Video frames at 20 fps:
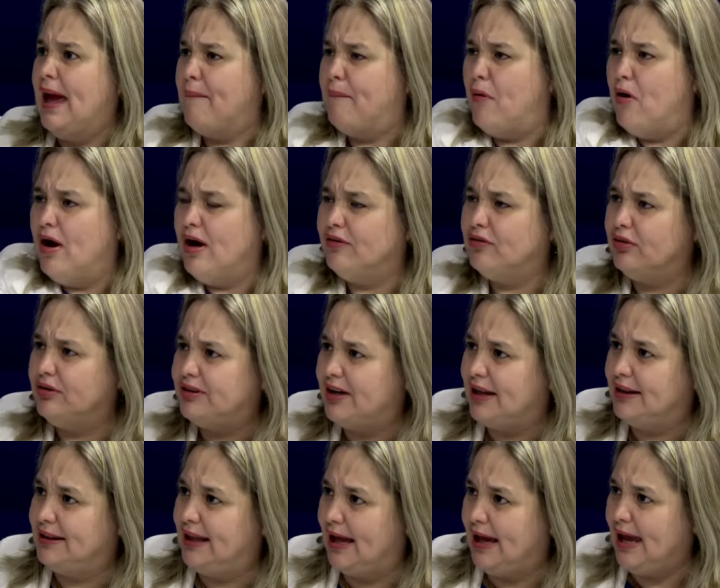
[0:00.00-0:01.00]
pongan su
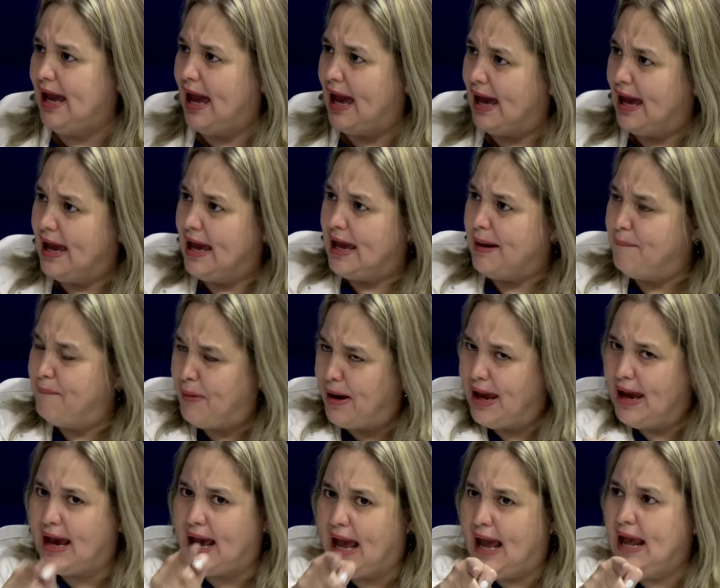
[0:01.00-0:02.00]
estrategia.
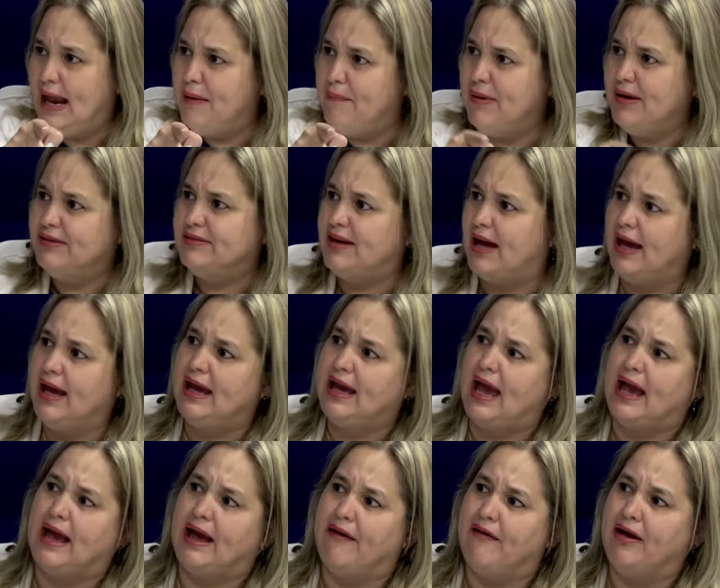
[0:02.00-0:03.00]
Vea el mensaje que
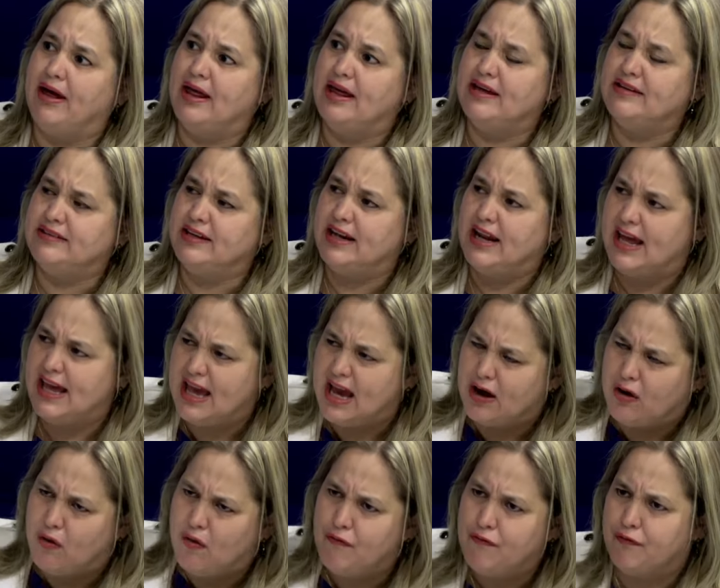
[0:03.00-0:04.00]
acaba de decir ella
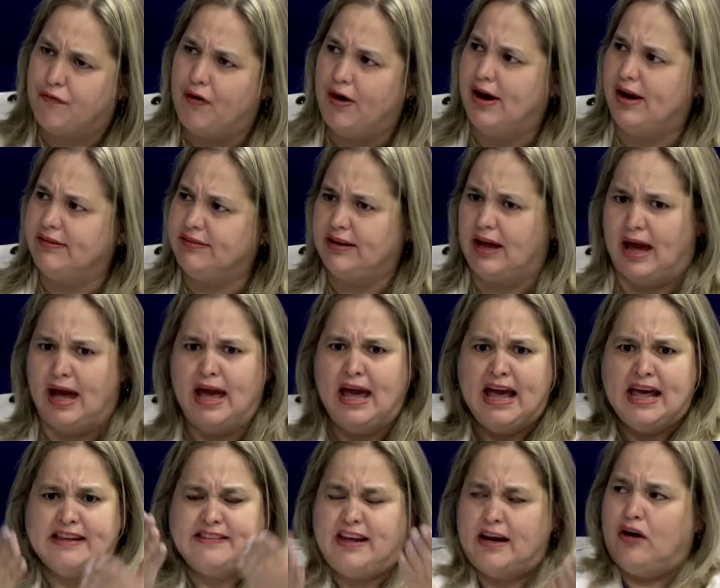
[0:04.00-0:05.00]
con fuerza.
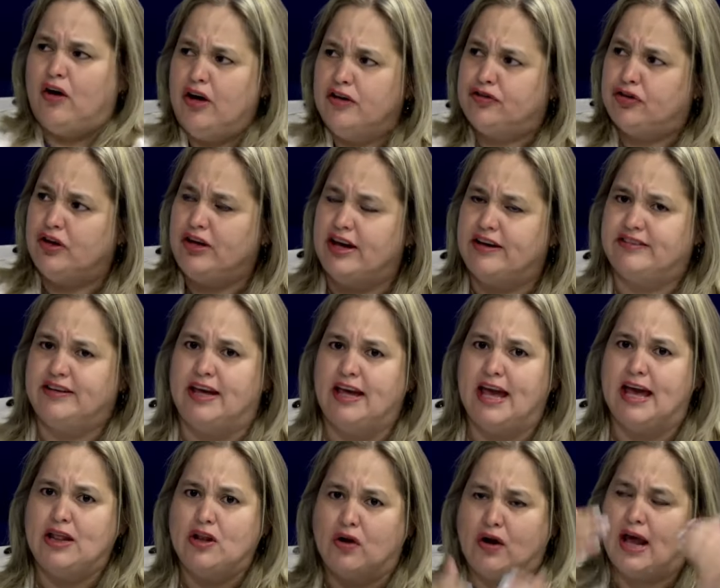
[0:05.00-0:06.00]
Se los estoy
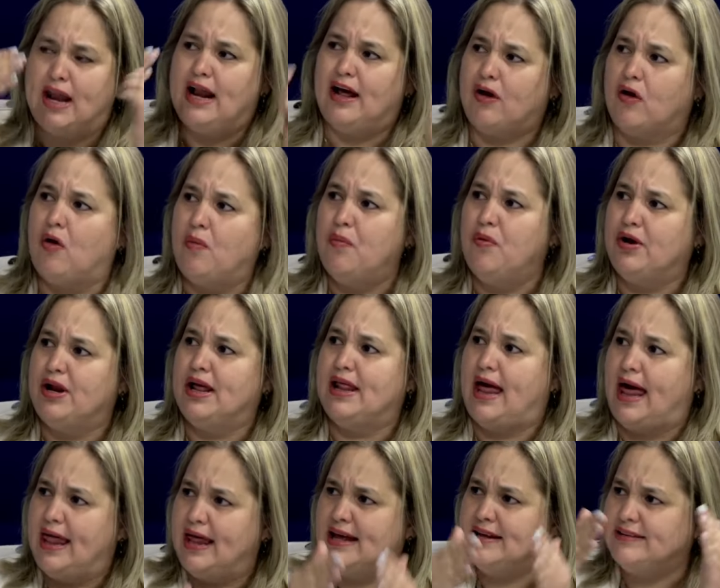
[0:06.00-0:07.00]
exigiendo que las
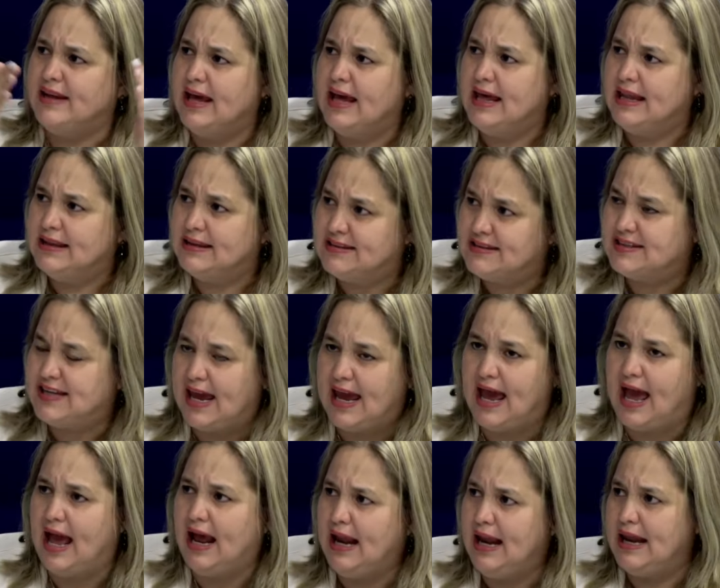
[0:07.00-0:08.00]
comunidades
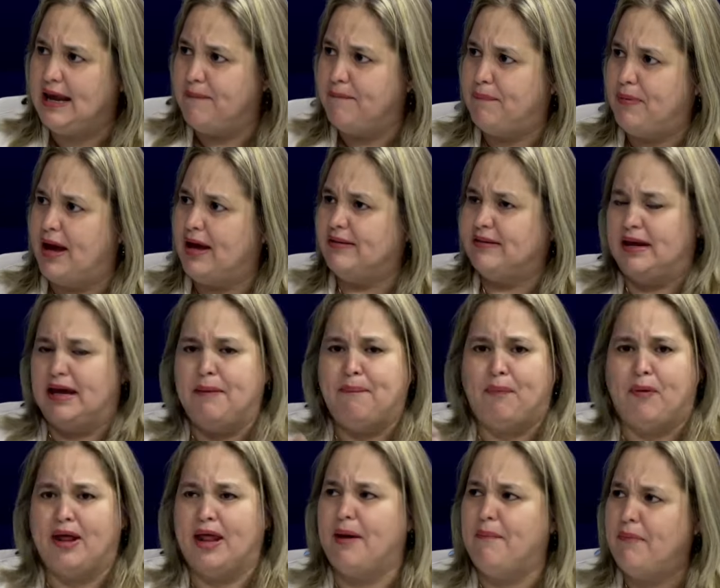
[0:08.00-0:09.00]
sean limpias y
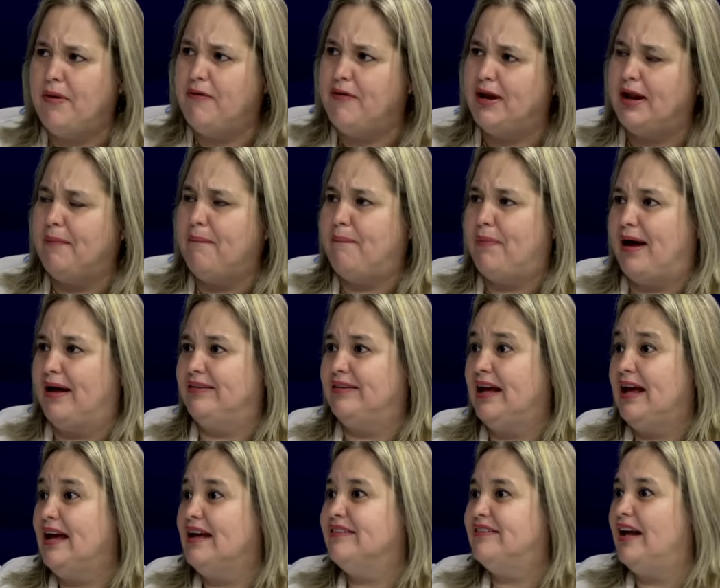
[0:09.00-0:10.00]
puedan vivir en paz.
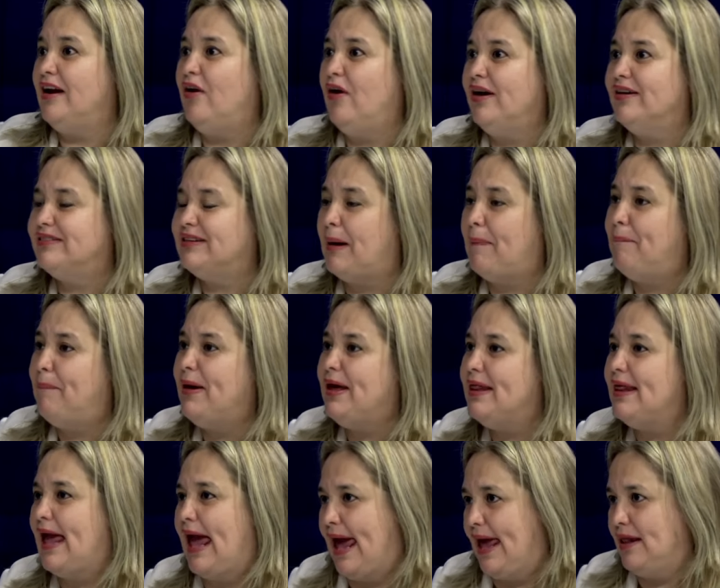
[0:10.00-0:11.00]
Se los está
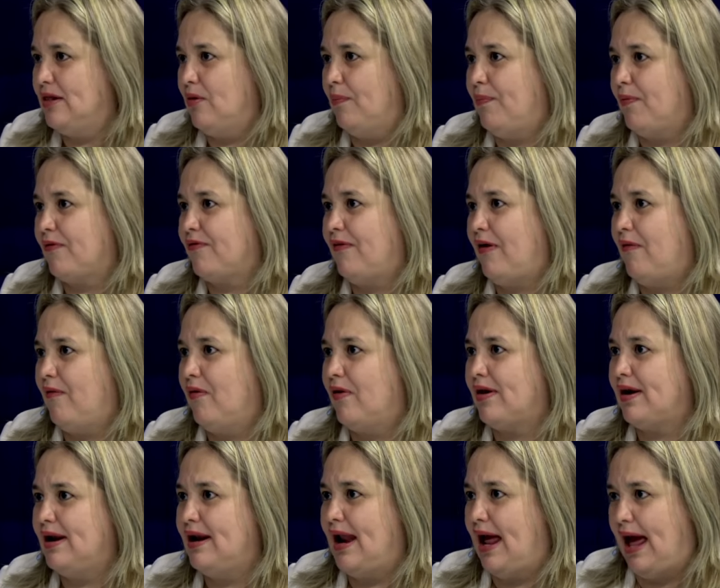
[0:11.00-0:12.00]
pidiendo, por favor,
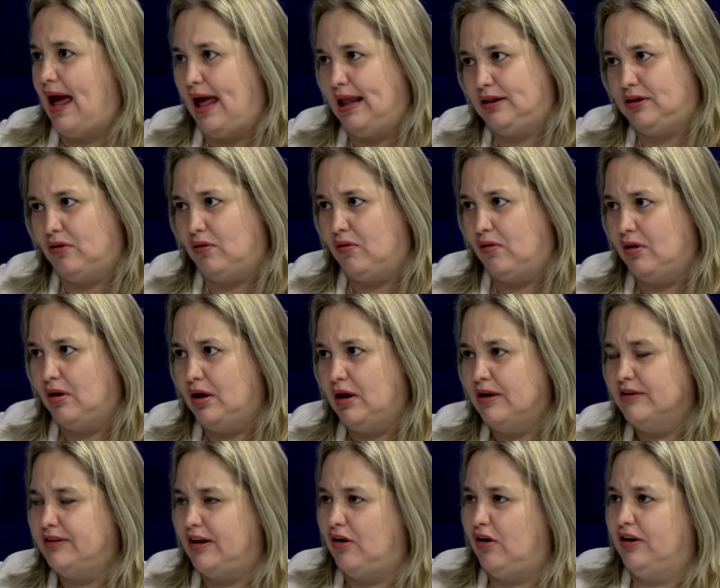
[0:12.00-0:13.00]
Renato.
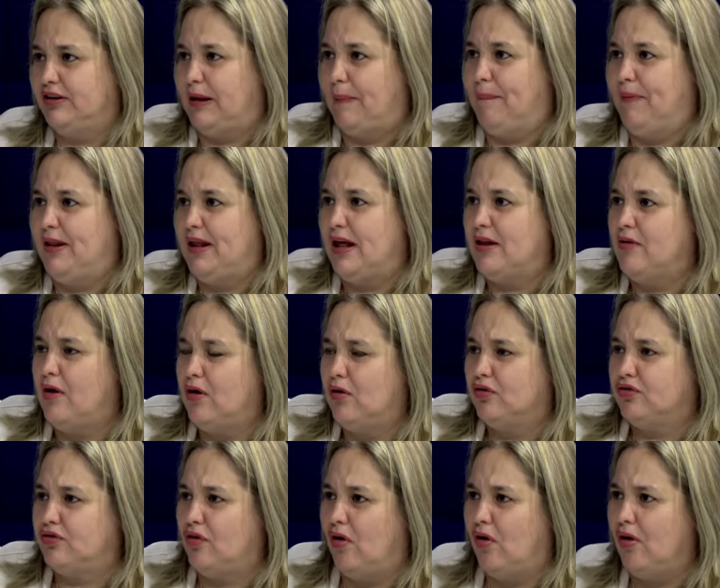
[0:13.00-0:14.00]
Se los está pidiendo a
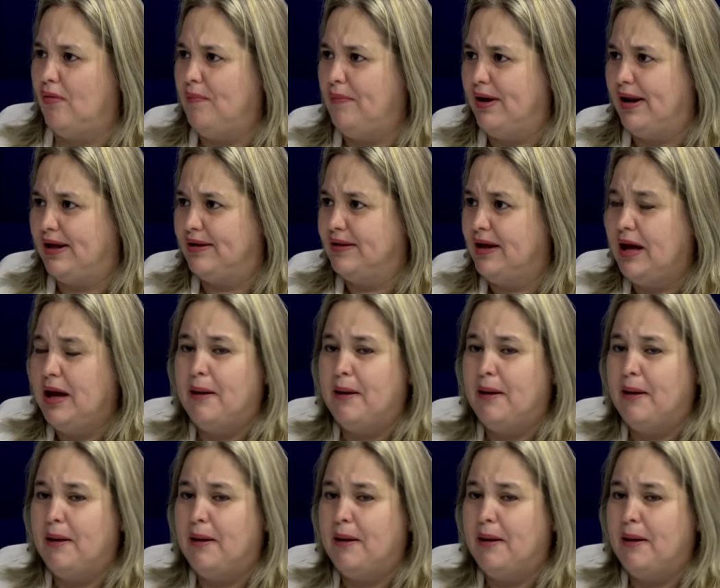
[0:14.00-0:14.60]
los hombres.